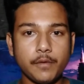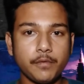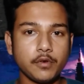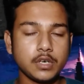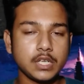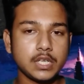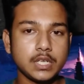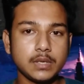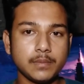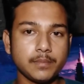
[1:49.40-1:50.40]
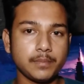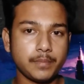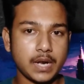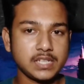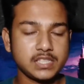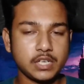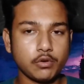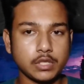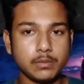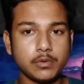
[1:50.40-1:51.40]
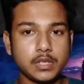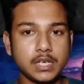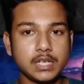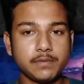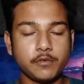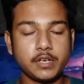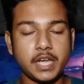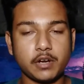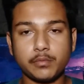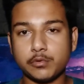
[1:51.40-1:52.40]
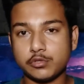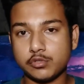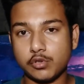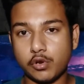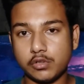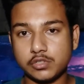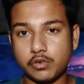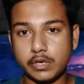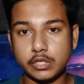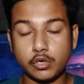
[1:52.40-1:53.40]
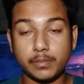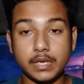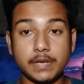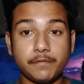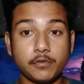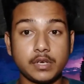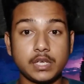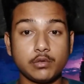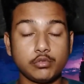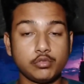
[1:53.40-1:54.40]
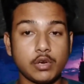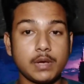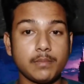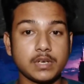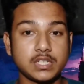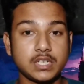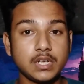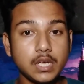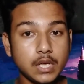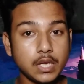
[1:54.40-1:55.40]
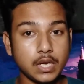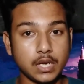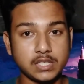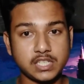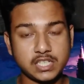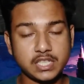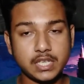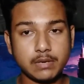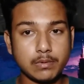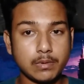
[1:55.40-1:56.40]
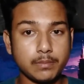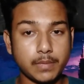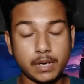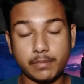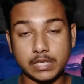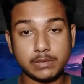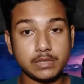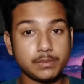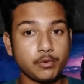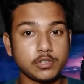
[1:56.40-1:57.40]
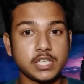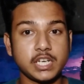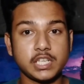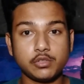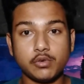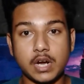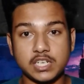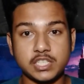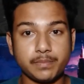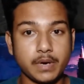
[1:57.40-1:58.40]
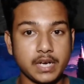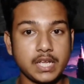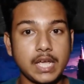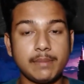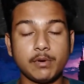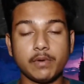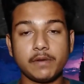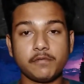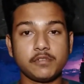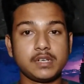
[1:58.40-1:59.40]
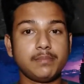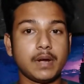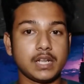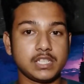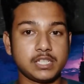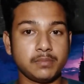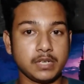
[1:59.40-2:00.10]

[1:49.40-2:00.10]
ফোনটি প্রাইস নিয়ে কথা বলতে গেলে ফোনটি এখনও পর্যন্ত লঞ্চ হয়নি তবে এই ফোনটি কিন্তু জুলাই মাসের শেষের দিকে বা মাঝামাঝি পর্যায়ে কিন্তু আসতে পারে এই মোবাইল ফোনটি বাংলাদেশের